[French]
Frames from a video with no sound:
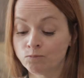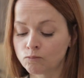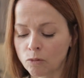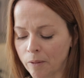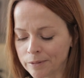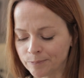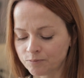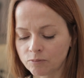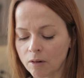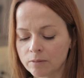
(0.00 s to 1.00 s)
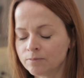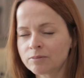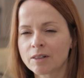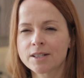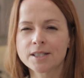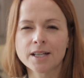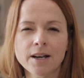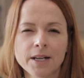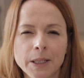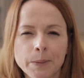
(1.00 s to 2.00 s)
Hmm
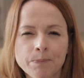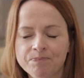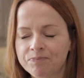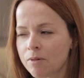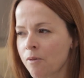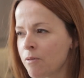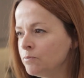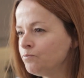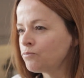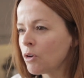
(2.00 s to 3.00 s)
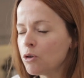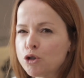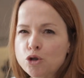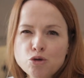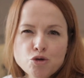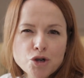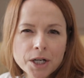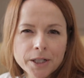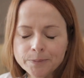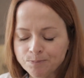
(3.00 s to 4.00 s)
salé,
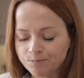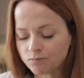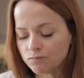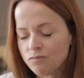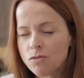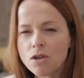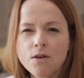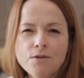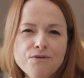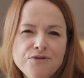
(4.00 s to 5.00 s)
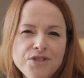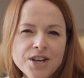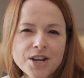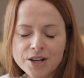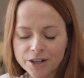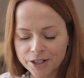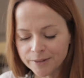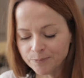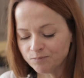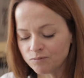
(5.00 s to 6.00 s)
sucré,
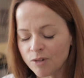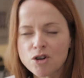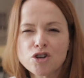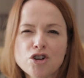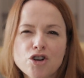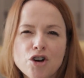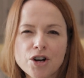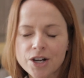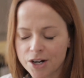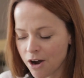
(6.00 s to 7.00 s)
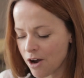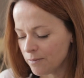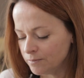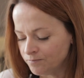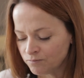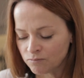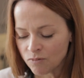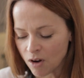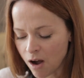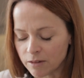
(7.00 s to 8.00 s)
vinaigré, croquant.
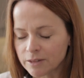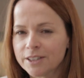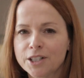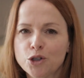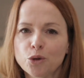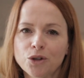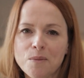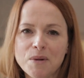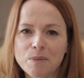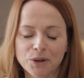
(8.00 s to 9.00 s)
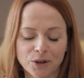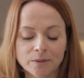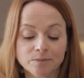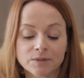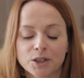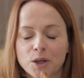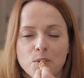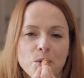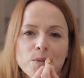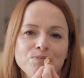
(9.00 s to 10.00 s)
C'est tout en même temps. C'est
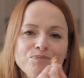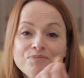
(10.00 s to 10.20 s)
comme un